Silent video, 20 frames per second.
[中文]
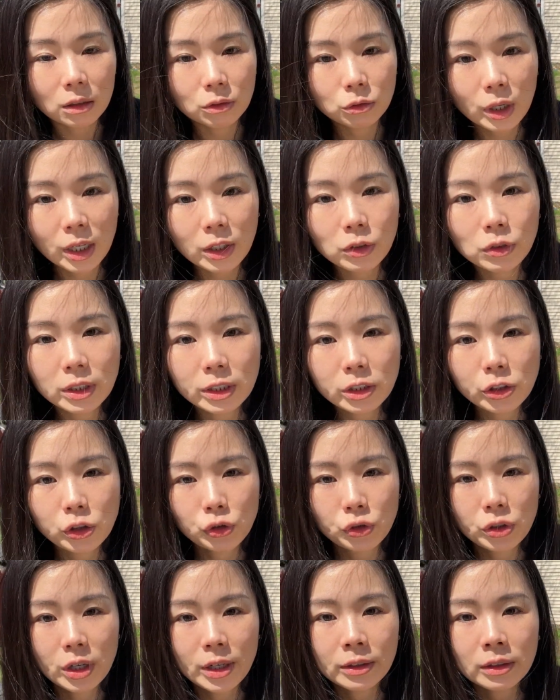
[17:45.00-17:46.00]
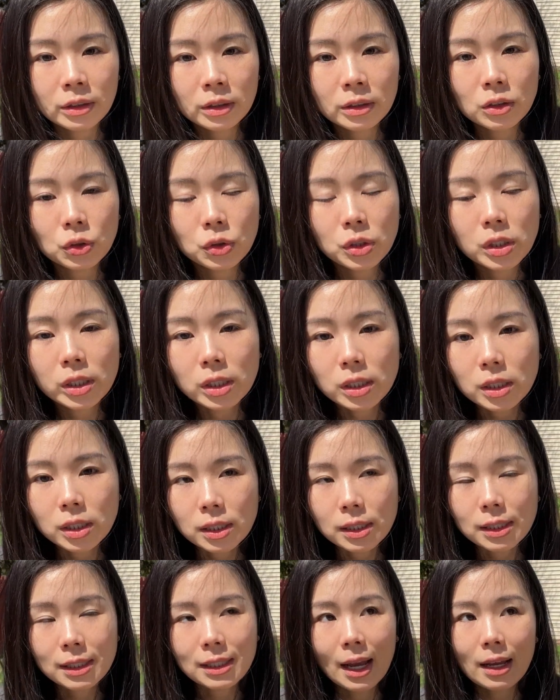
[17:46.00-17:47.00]
regular strength 就
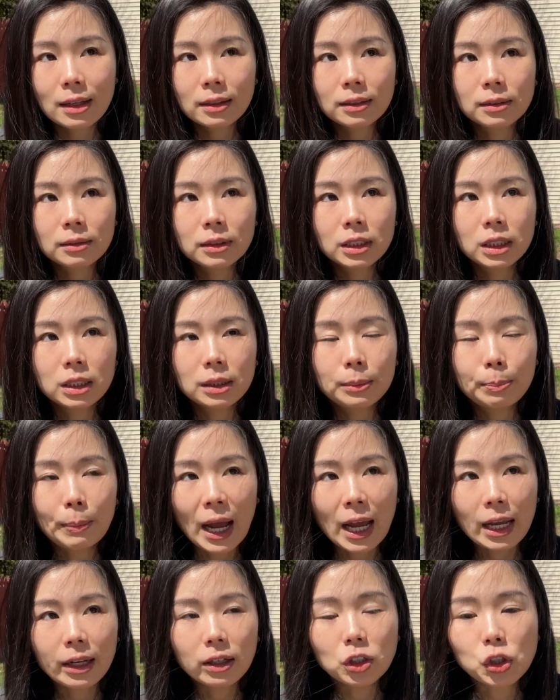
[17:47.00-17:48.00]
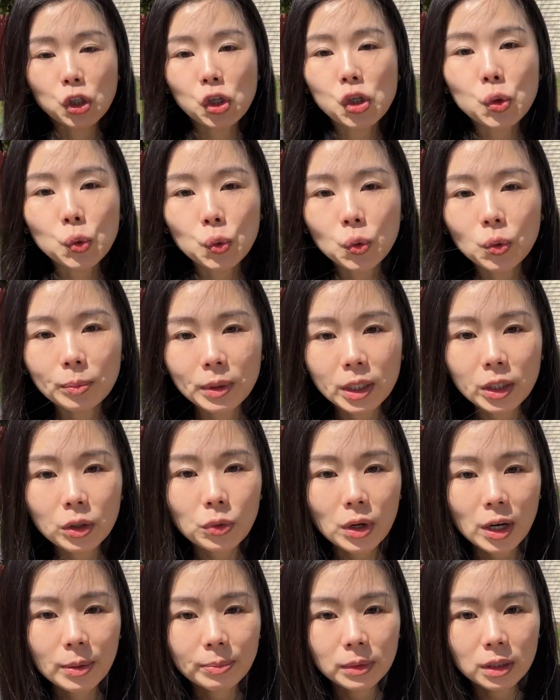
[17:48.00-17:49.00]
是325
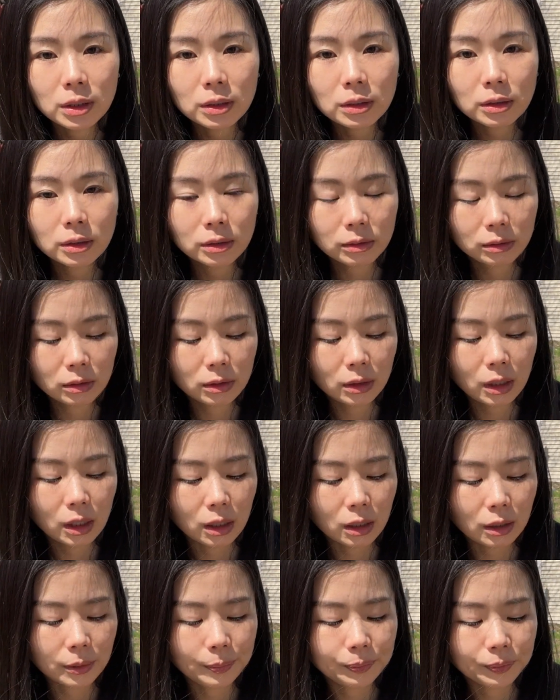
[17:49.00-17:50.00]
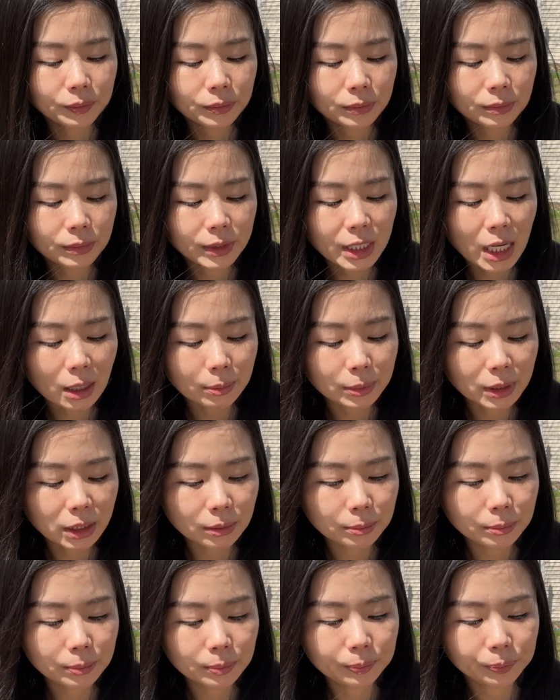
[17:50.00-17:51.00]
milligram 的
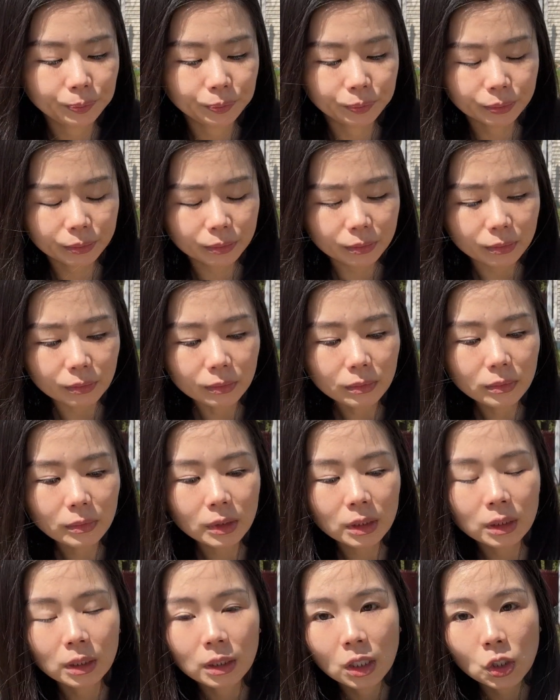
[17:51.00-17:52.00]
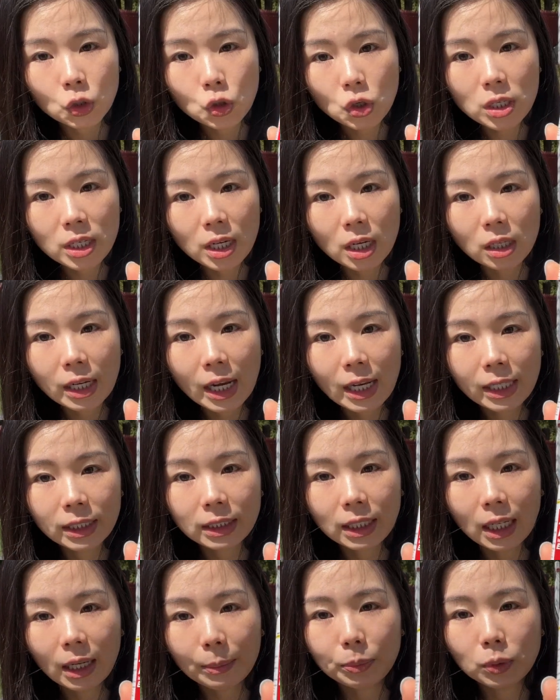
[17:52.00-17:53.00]
tablet。所以你要看一
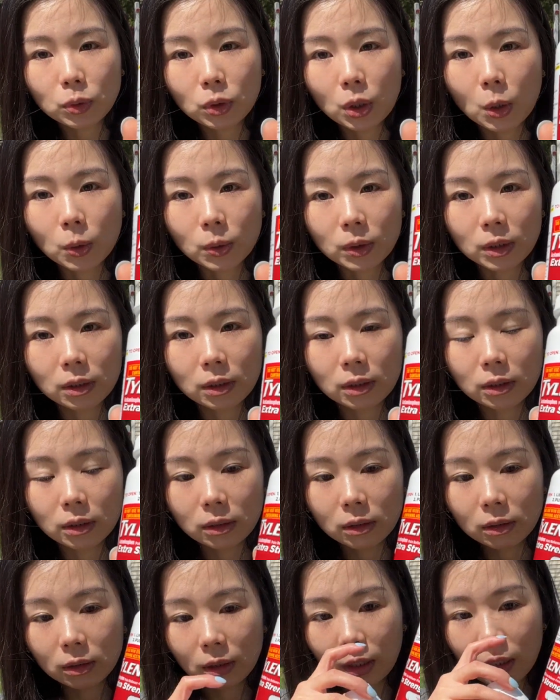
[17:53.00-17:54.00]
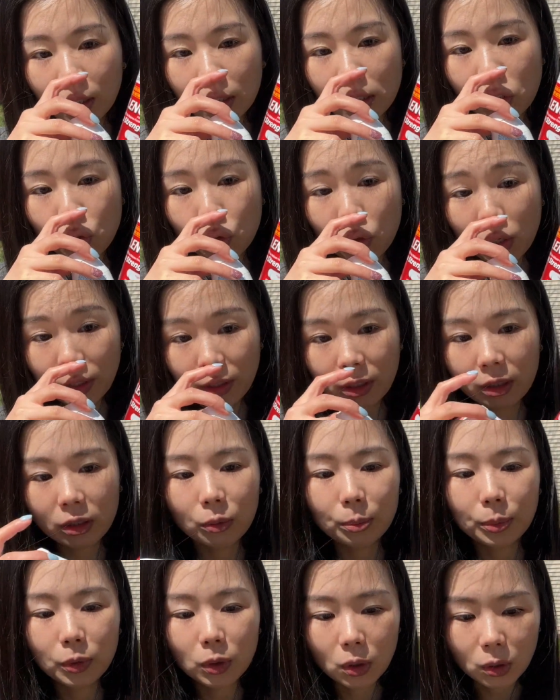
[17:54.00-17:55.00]
下不同的strength
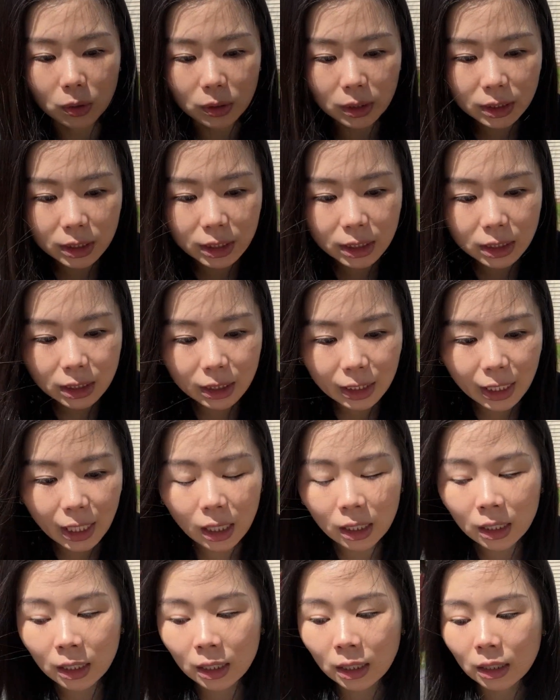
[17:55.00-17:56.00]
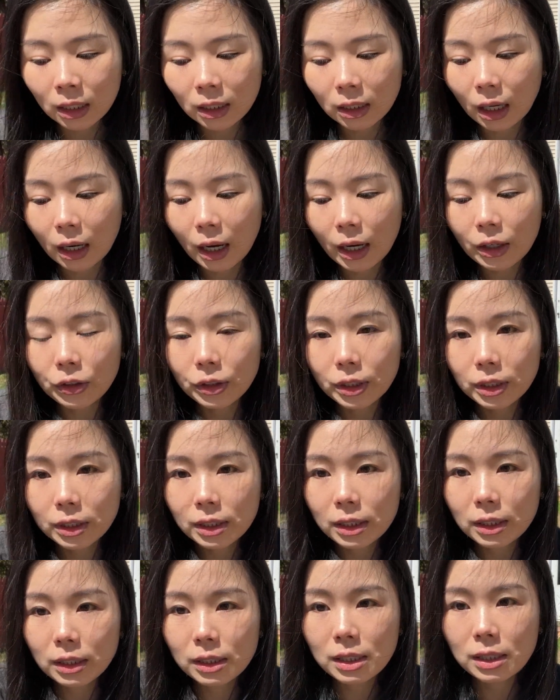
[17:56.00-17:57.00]
有不同的剂量。然后还有一个
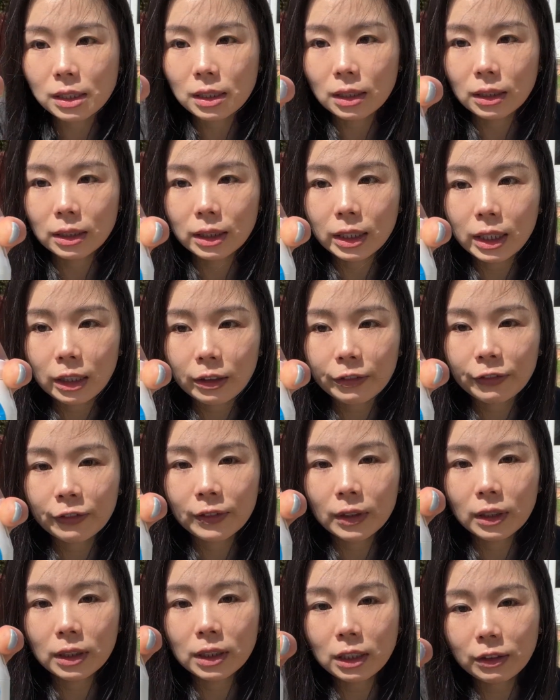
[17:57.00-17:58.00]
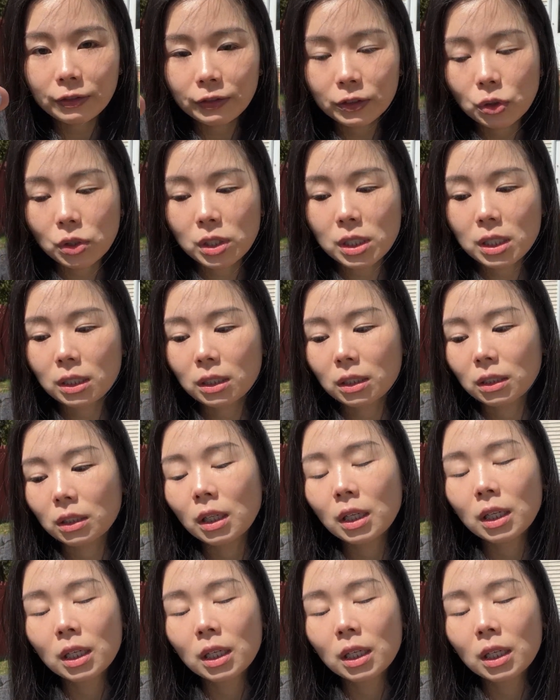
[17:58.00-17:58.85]
这个是 Aleve，Aleve 就是